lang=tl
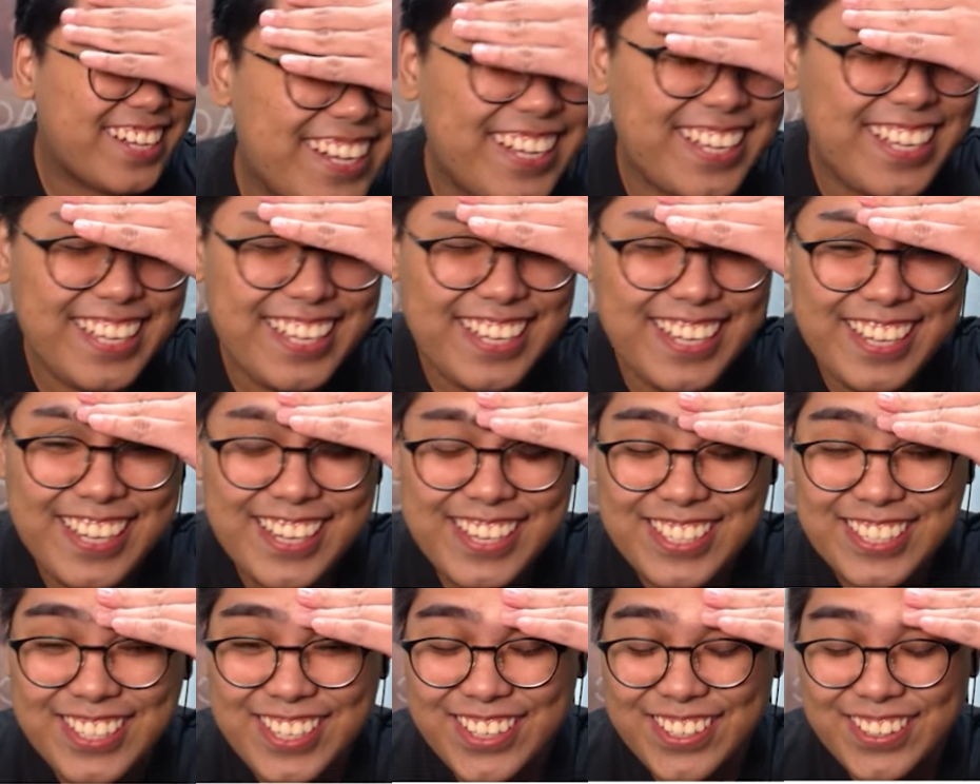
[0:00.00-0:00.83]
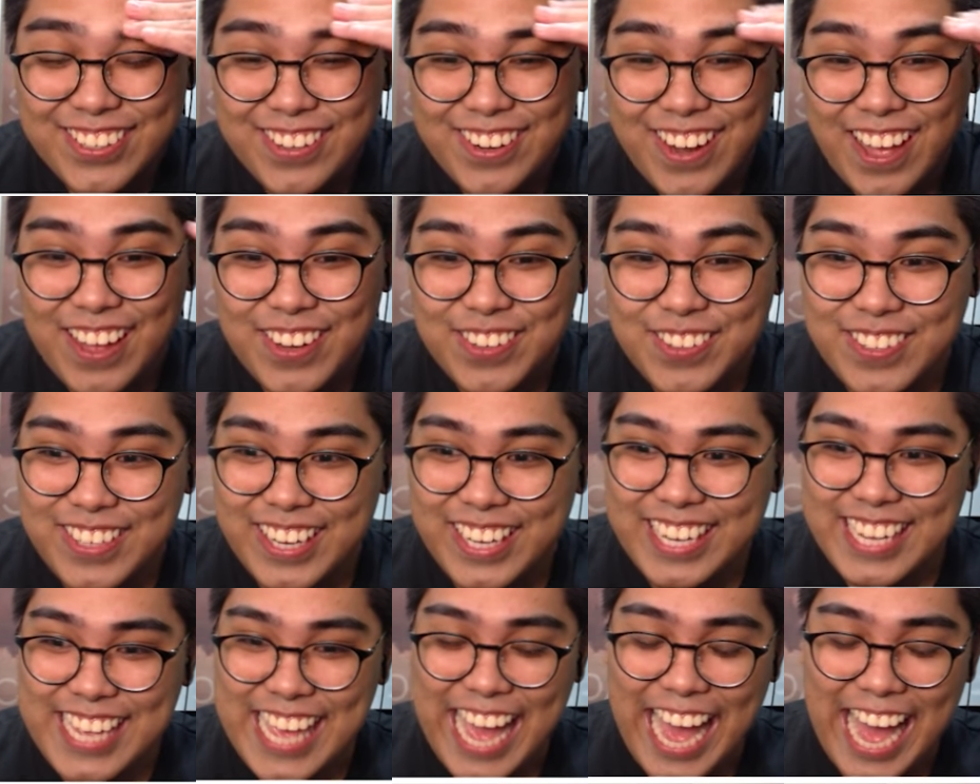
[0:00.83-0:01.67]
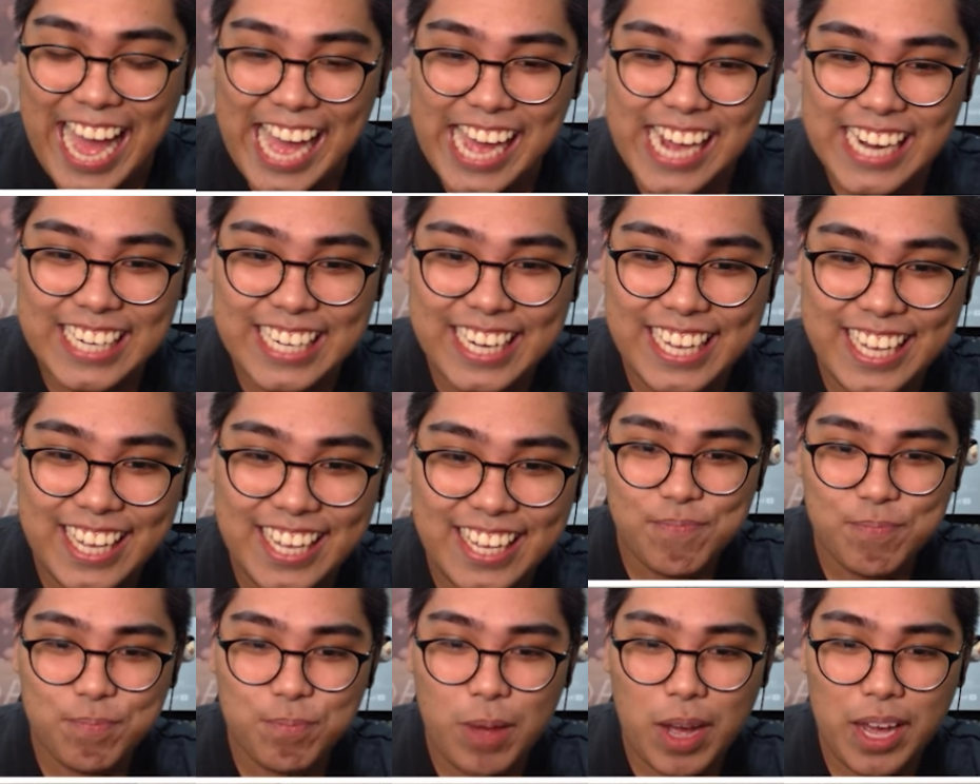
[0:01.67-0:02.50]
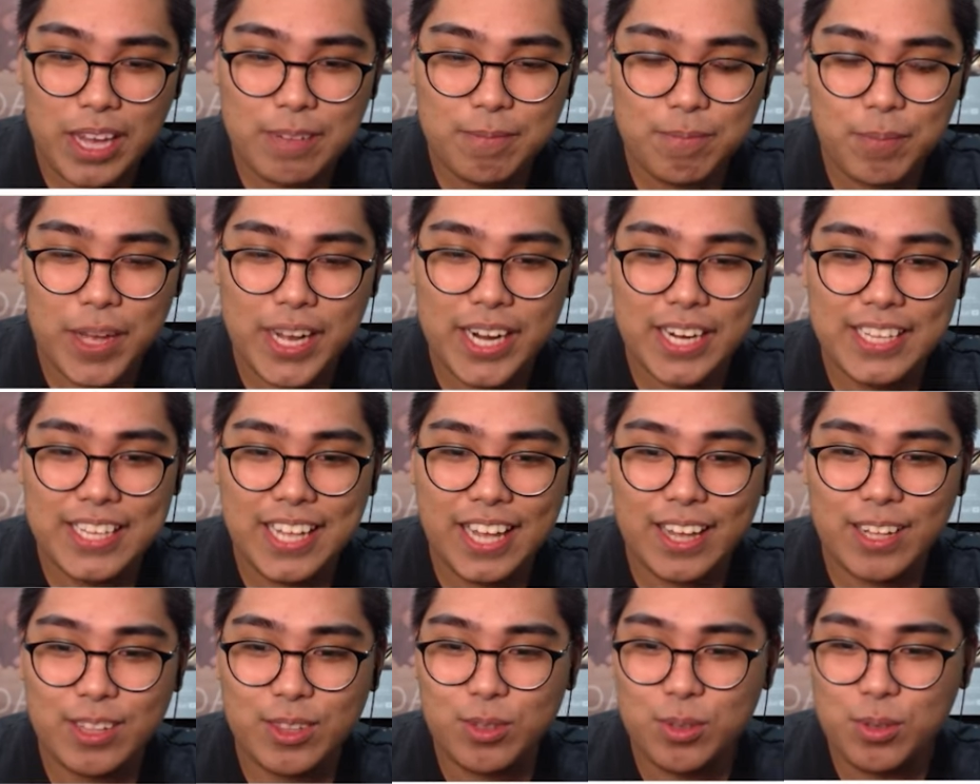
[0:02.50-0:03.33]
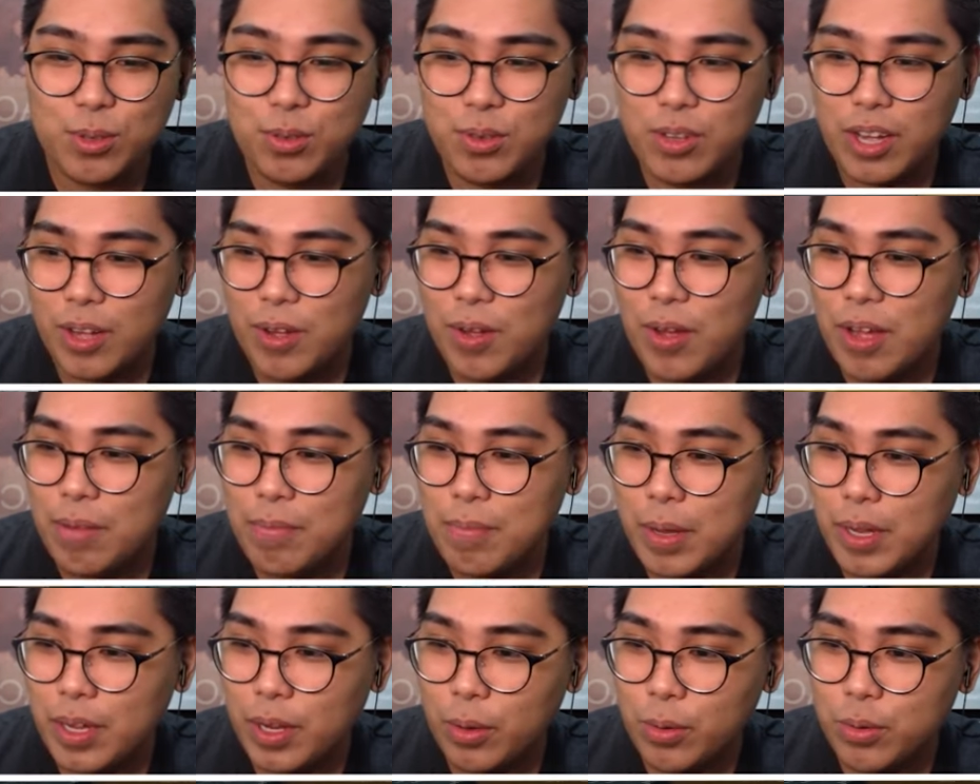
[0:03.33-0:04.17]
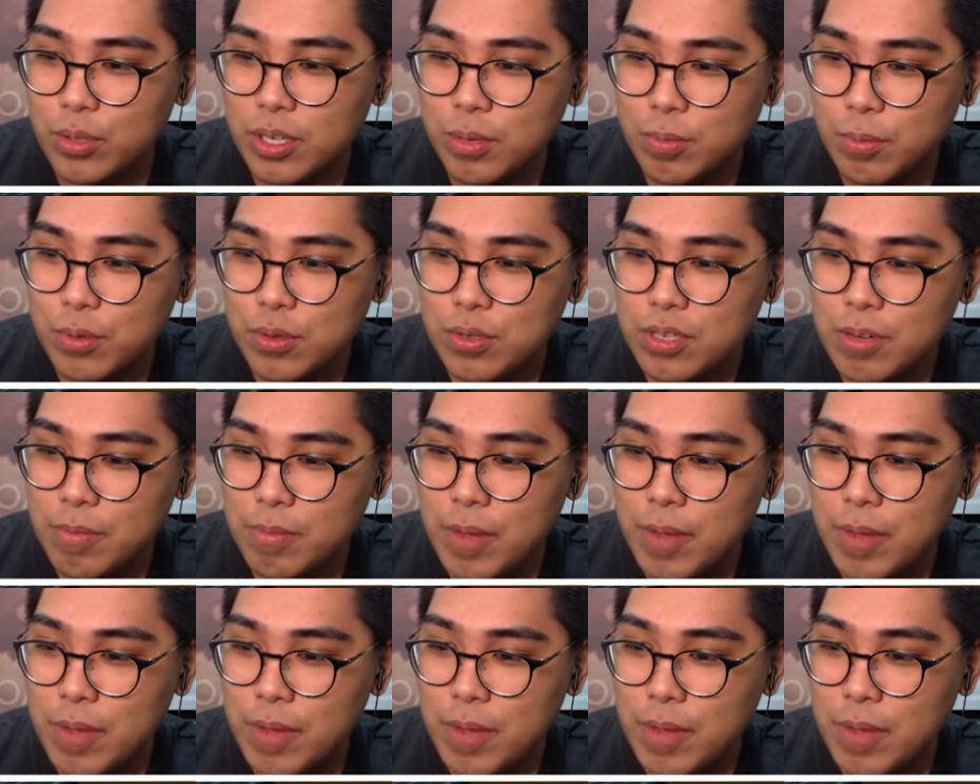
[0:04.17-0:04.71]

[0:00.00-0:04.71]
Kagigising ko lang. Ano nangyari? Bakit parang nakatulog ako habang kausap ko si